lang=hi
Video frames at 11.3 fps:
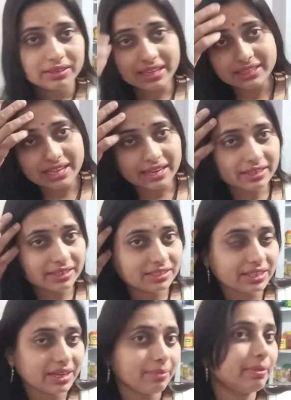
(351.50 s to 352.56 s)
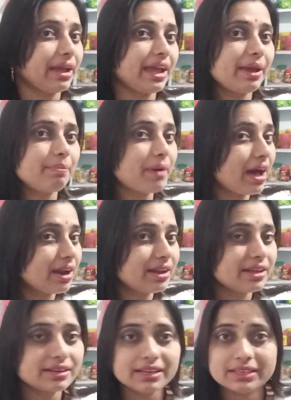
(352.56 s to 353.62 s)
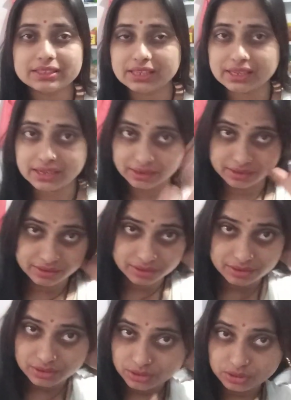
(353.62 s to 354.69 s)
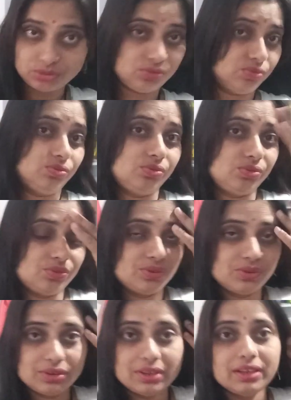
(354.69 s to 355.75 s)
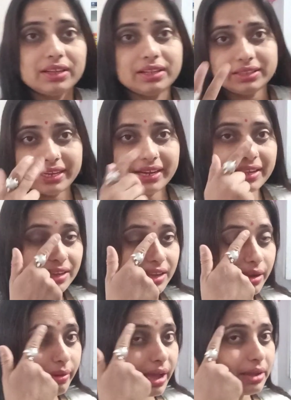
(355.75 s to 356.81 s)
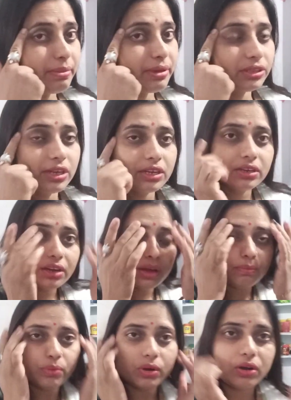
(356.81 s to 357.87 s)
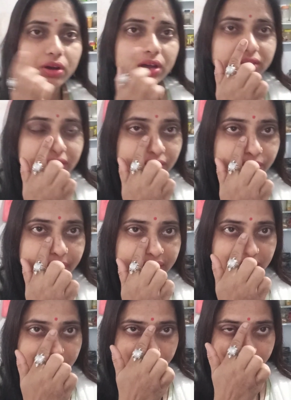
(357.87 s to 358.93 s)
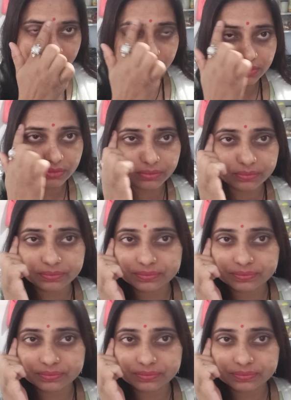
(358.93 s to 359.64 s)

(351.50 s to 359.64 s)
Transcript: ये देख लीजिए मैं पार्लर गई थी तो थ्रेडिंग करवाई मैं थ्रेडिंग ना बहुत दिनों बाद करवाई हूँ